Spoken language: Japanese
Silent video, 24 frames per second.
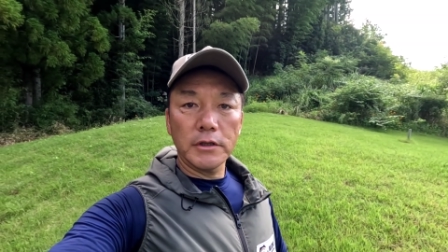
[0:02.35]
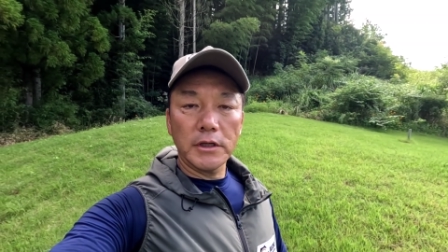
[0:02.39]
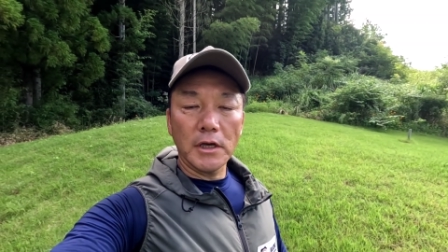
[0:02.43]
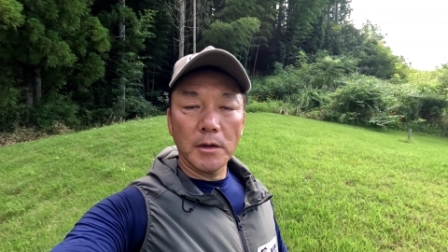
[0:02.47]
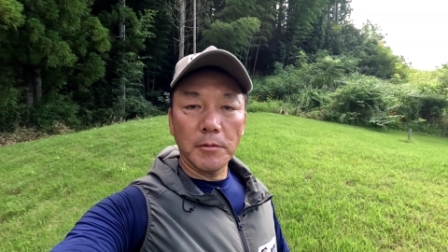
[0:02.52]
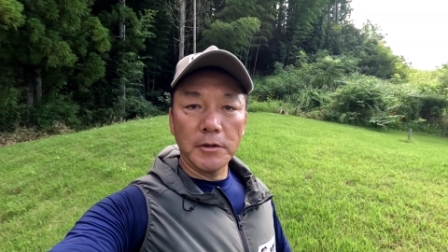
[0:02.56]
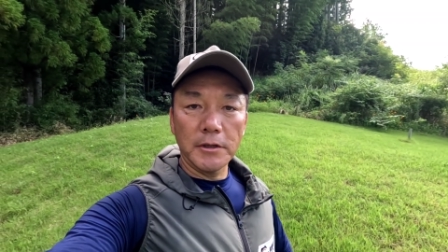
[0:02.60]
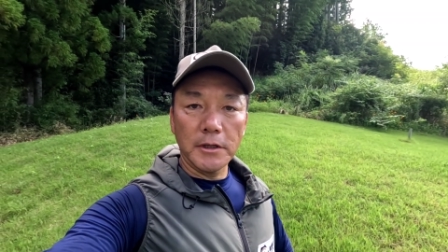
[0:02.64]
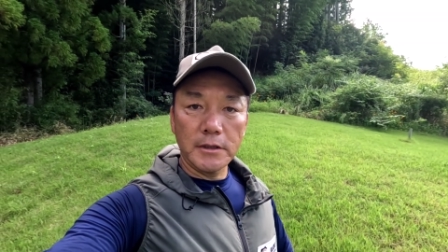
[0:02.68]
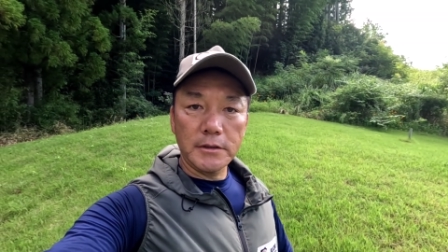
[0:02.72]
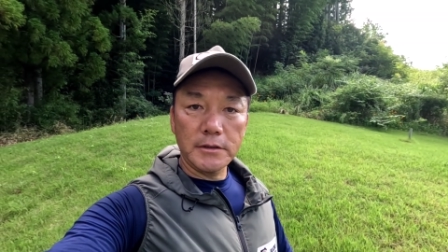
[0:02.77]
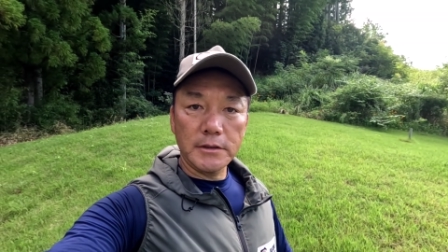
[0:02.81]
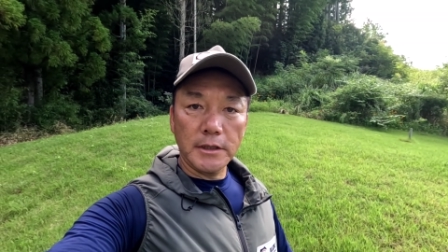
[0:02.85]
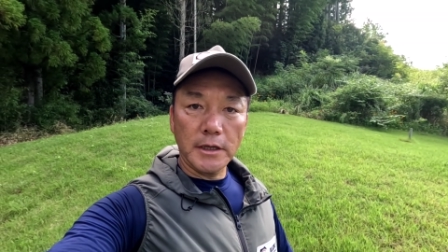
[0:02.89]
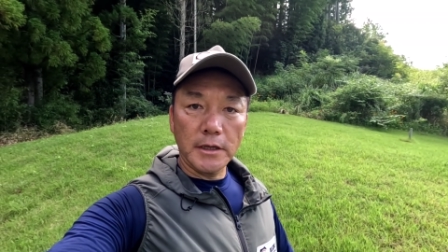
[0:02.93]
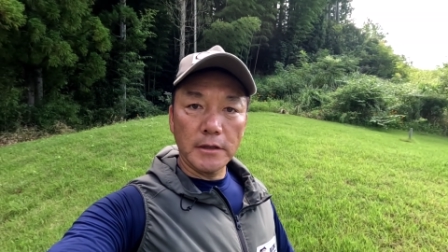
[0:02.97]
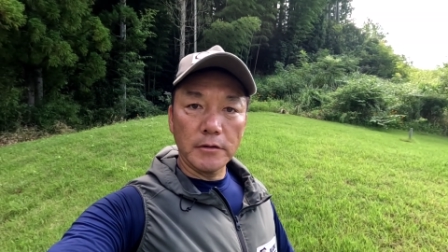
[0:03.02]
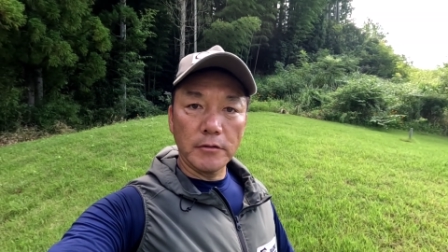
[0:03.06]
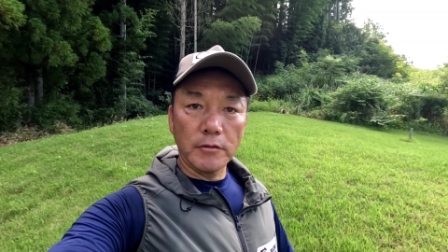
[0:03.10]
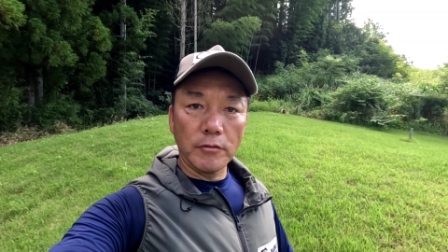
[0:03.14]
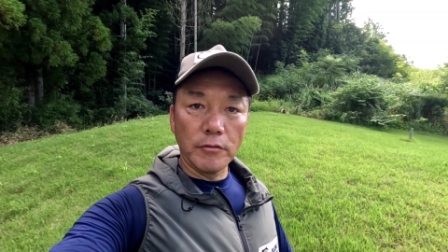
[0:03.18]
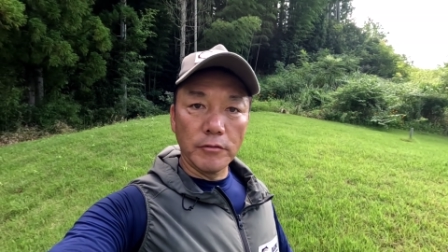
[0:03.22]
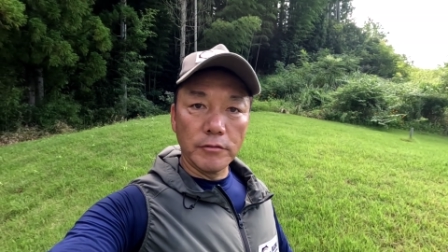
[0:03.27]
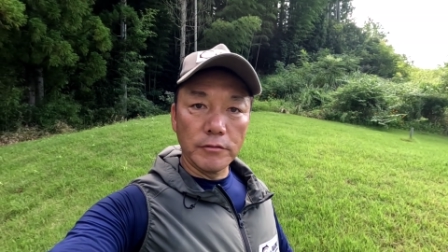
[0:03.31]
山梨
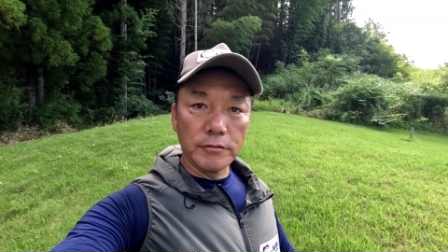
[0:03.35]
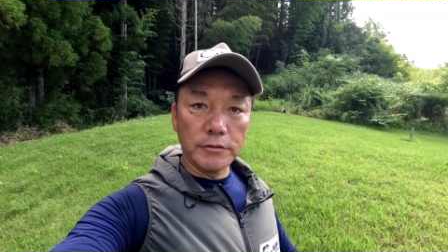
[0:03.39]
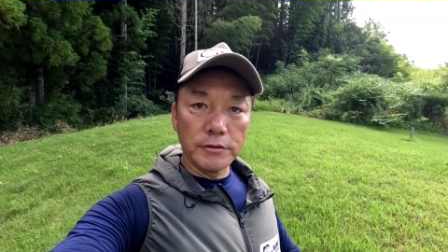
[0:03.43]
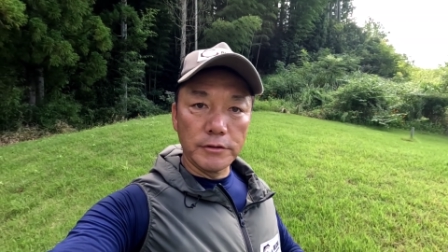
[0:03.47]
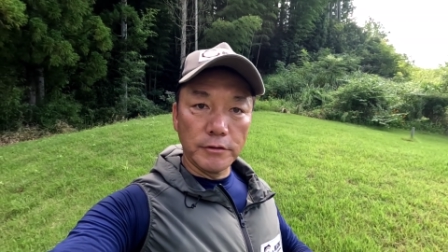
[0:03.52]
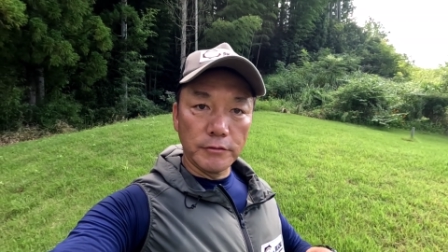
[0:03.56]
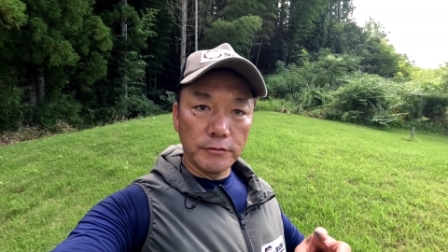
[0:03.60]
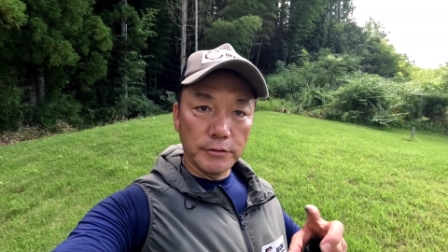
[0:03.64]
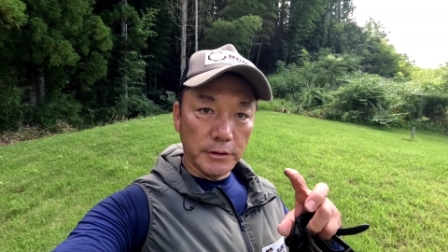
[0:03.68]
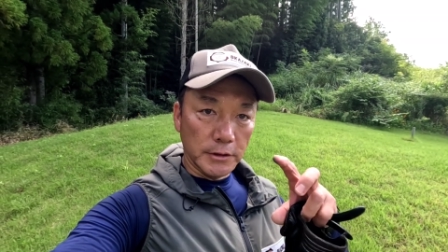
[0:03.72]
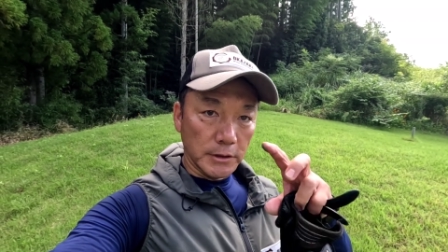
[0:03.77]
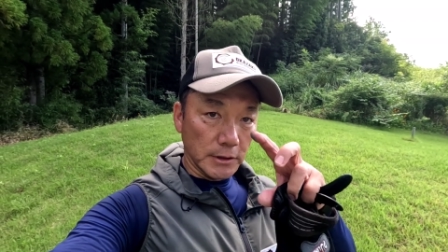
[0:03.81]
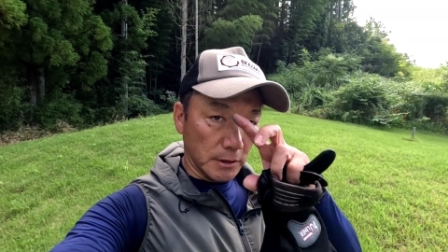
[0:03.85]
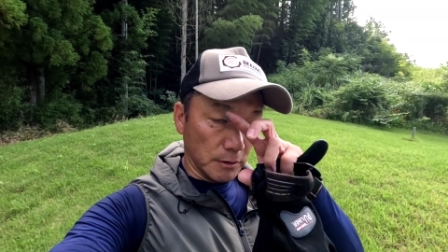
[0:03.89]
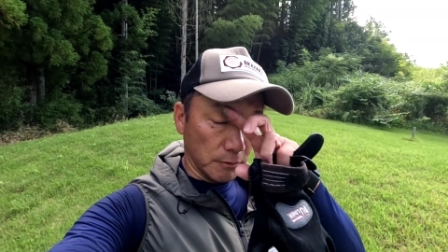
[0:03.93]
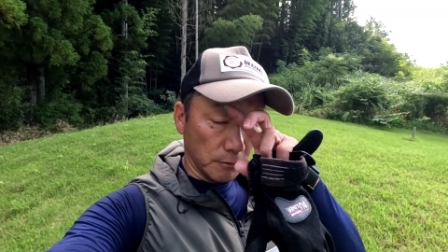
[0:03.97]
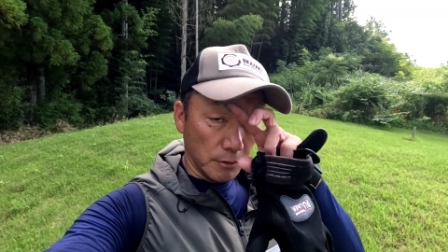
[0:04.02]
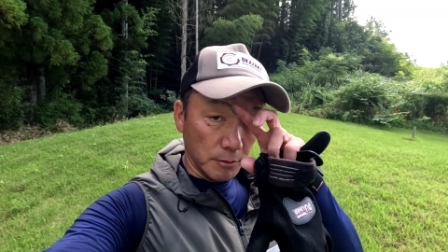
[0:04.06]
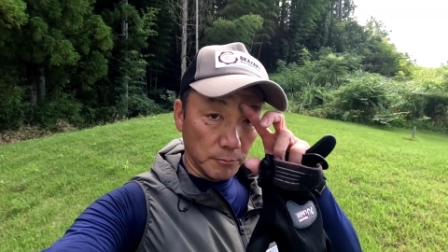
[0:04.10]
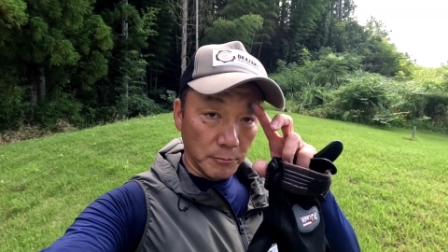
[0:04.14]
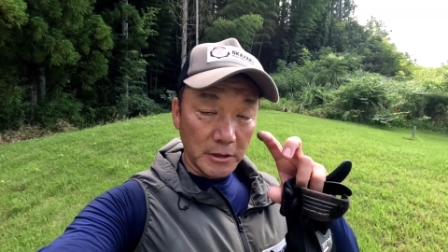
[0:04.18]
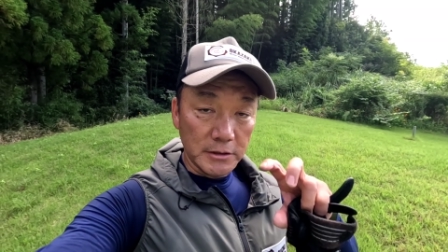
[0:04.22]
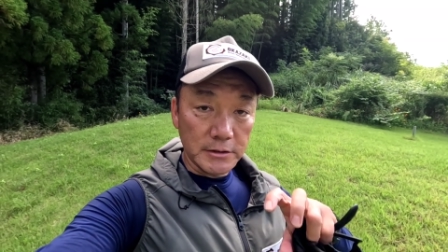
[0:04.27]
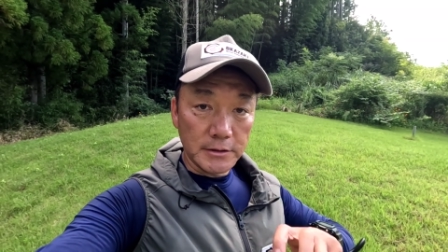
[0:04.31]
県のゴルフ場に来て
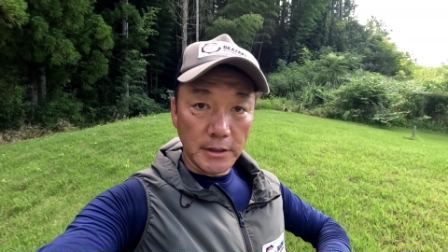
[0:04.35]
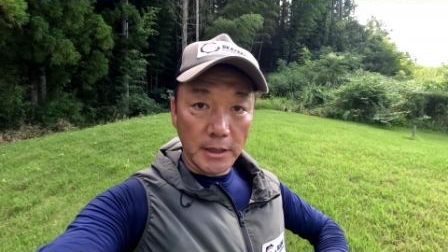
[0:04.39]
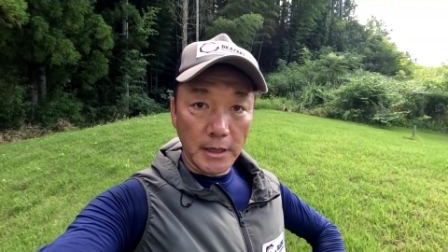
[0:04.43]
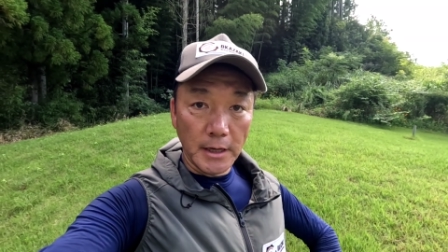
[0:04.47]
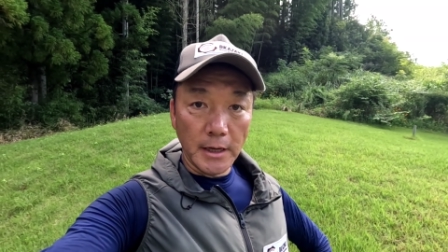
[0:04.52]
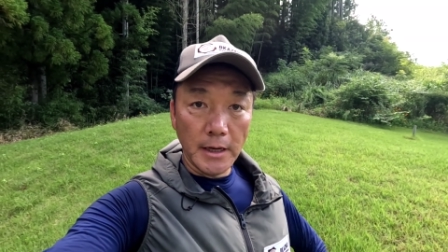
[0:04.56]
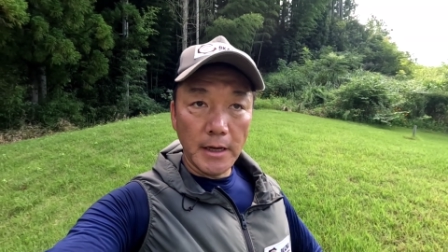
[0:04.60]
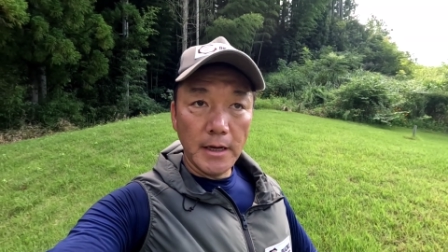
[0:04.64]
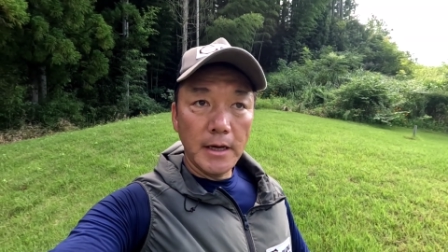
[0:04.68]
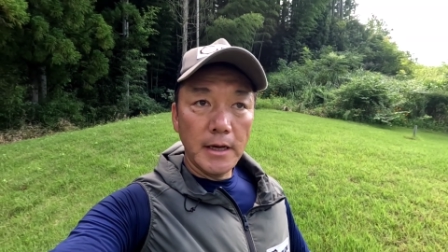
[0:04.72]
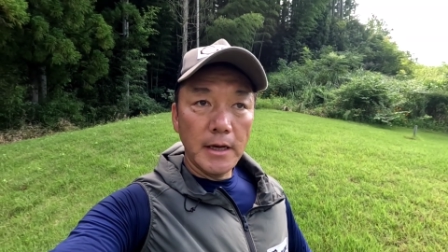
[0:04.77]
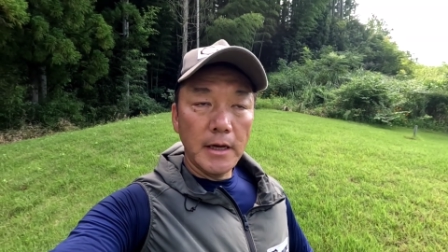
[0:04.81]
おりまして、